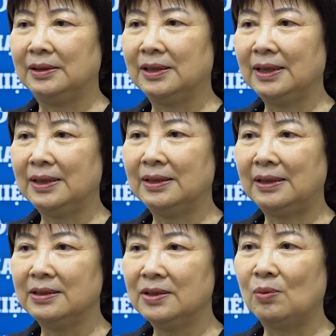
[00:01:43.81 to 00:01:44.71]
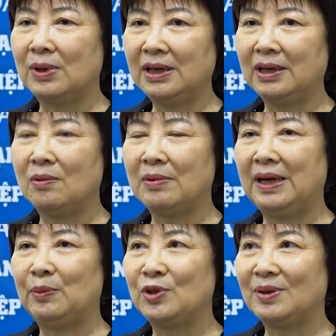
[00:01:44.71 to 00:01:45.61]
những cái ứng dụng các cái công
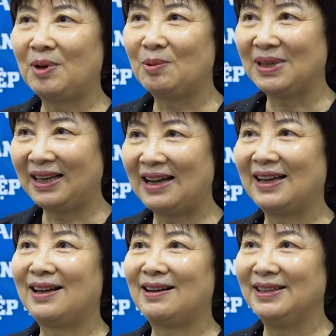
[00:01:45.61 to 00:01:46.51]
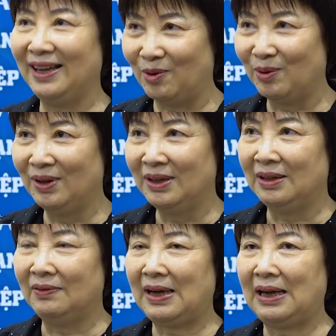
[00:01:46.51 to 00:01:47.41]
nghệ 4.0 sẽ càng ngày càng nhiều
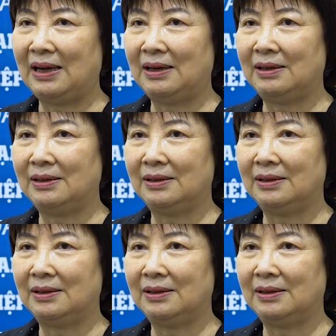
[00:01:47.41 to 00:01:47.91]
và